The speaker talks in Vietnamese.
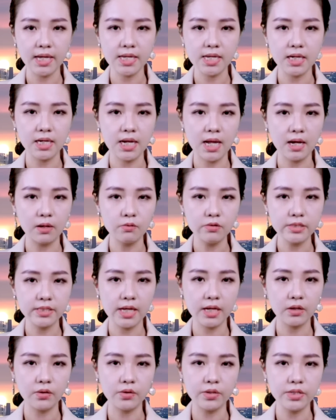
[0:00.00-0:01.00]
hiện là quốc
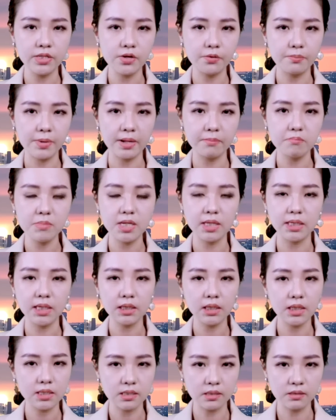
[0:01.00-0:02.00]
gia có nhiều bãi mìn nhất
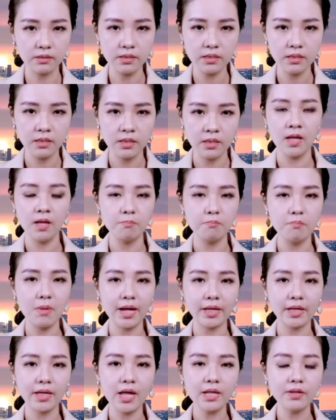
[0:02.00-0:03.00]
thế giới. Bà
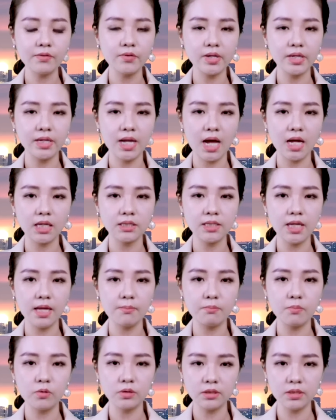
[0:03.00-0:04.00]
Katerina
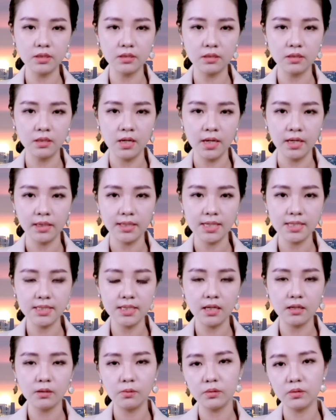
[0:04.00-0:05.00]
Templeton, đại
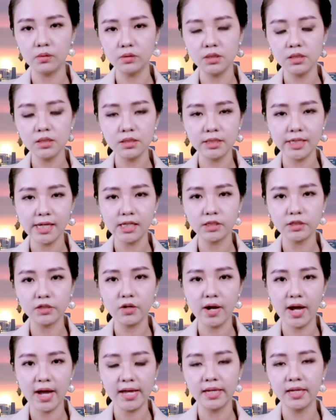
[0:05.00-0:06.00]
diện của tổ chức trên cho
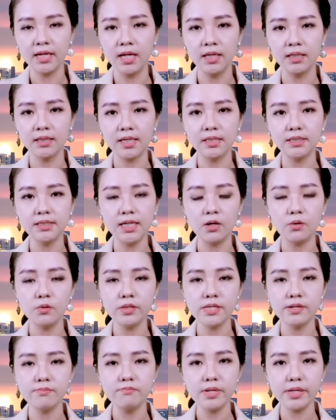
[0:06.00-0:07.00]
hay, tình trạng ô
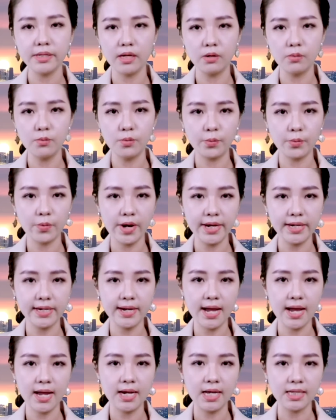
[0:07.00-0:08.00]
nhiễm mìn ở
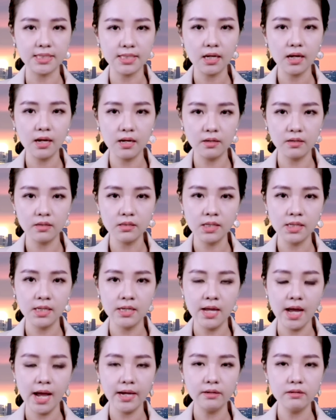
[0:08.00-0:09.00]
Ukraine là rất lớn.
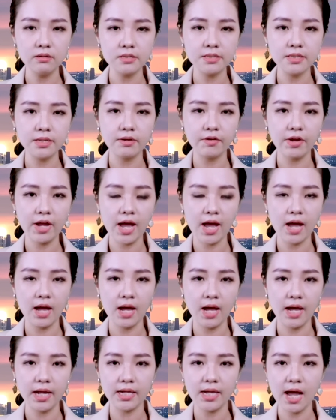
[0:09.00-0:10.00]
Hai nước Syria
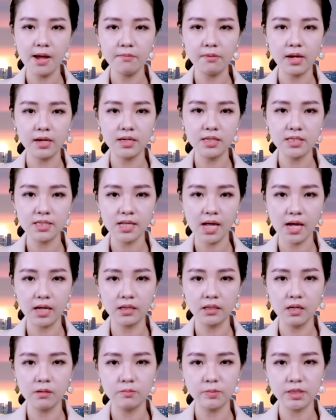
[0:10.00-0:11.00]
hay Afghanistan
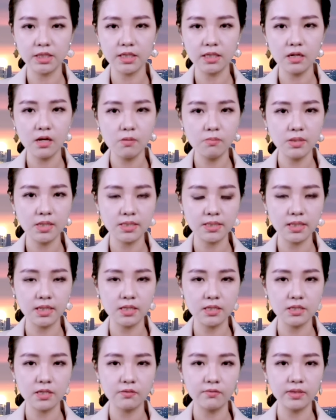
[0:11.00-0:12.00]
thậm chí không là
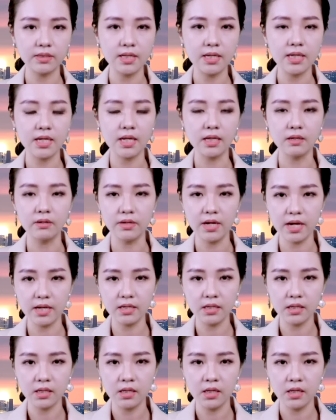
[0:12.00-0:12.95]
gì so với tình hình ở đây.